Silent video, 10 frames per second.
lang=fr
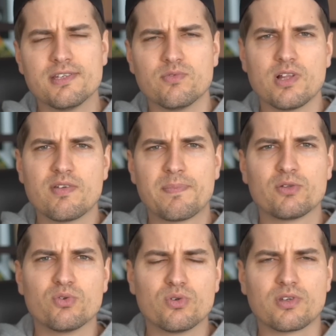vous n'avez pas
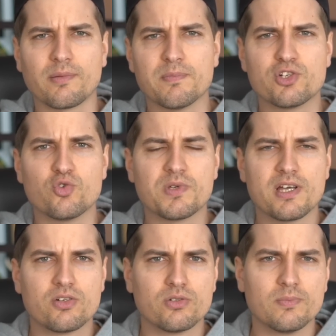de carte magie ou
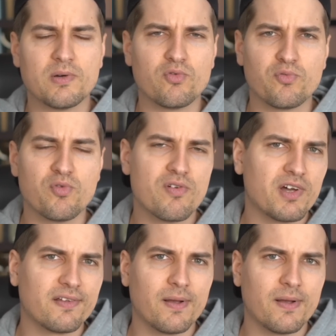piège, euh, bah vous pouvez faire ça.